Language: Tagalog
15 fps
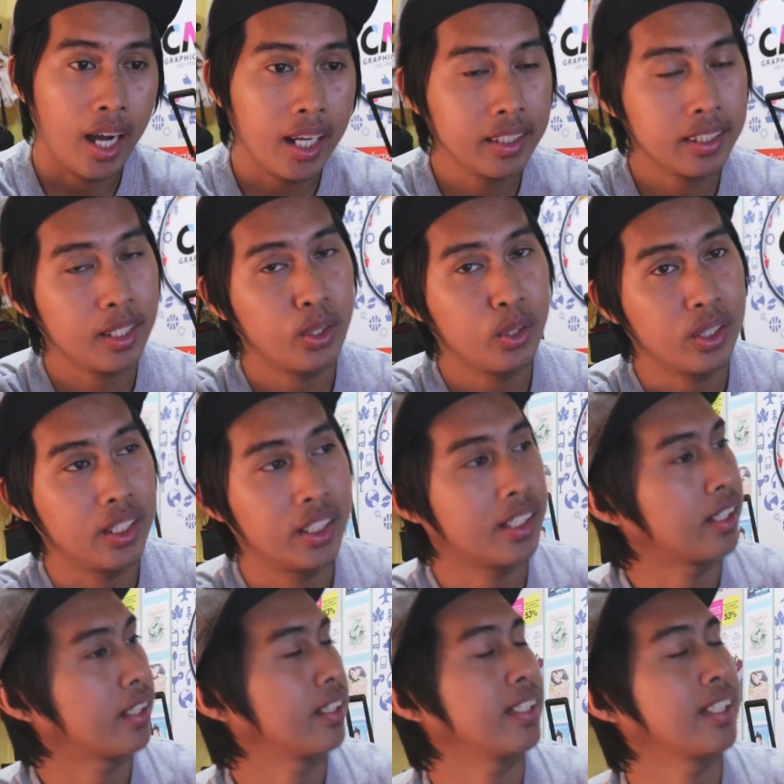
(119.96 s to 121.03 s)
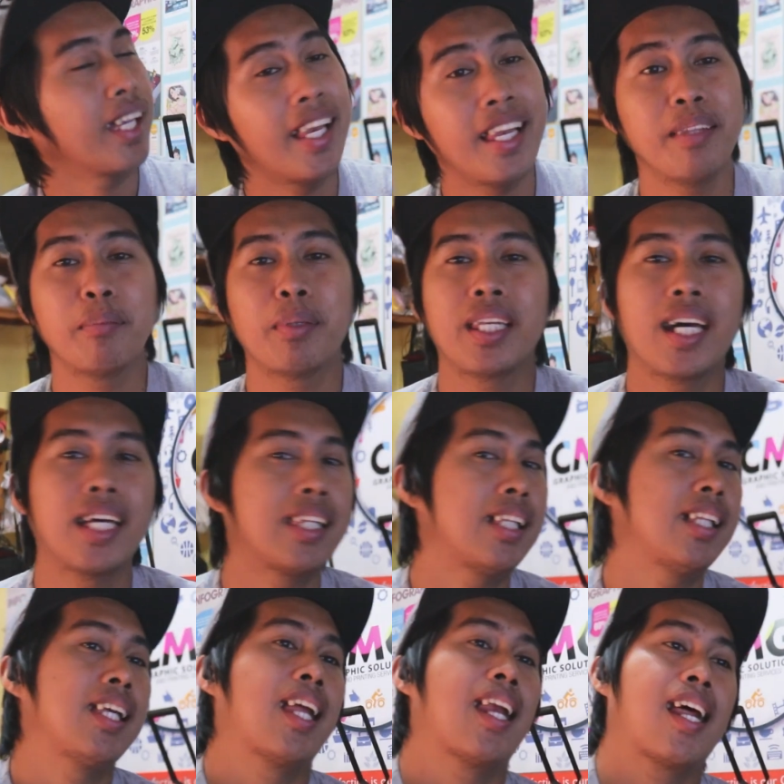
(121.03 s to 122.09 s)
ang tanong is, kailan ba
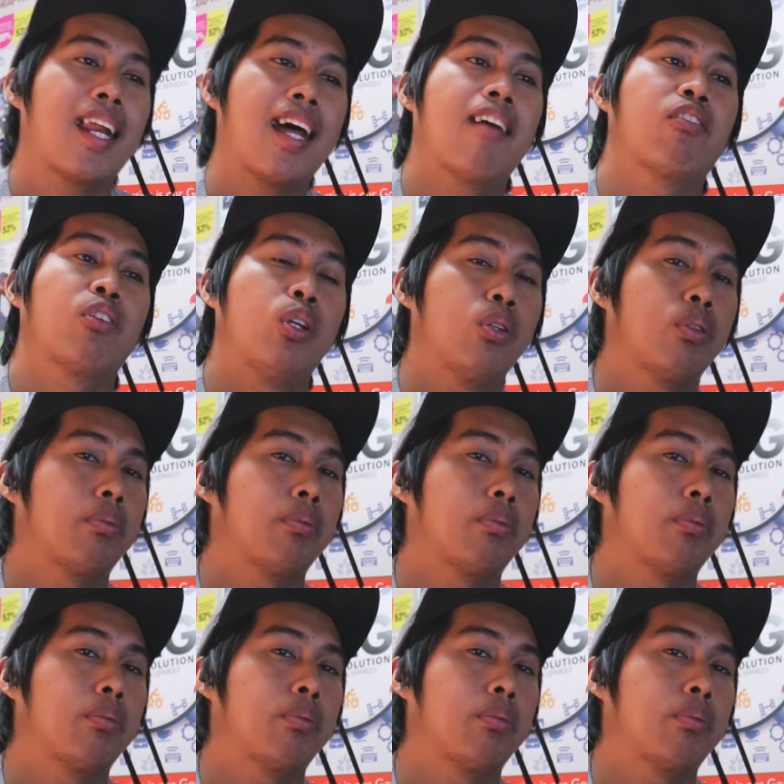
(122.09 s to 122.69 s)
natin iraraffle